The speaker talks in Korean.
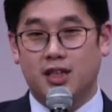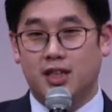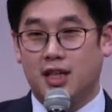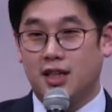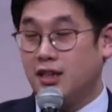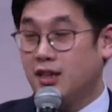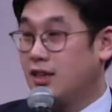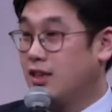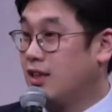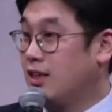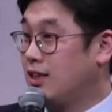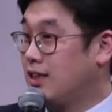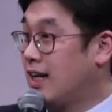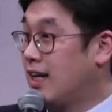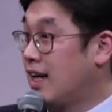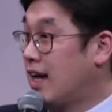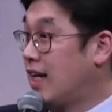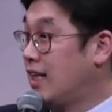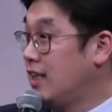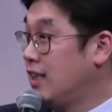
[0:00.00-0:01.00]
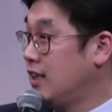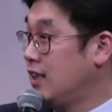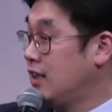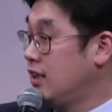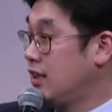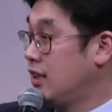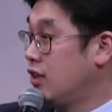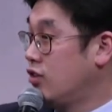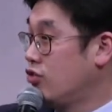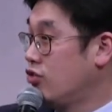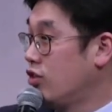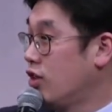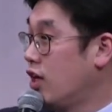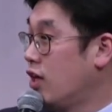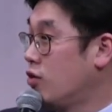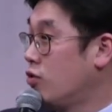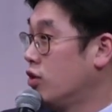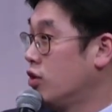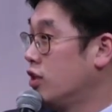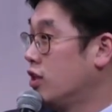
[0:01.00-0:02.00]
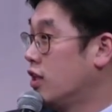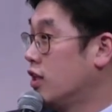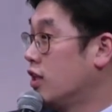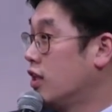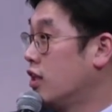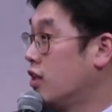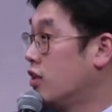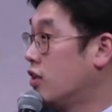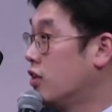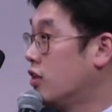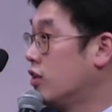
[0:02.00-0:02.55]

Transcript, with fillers: 샀는데 잘 안 읽는 책 중에 한 권이잖아요.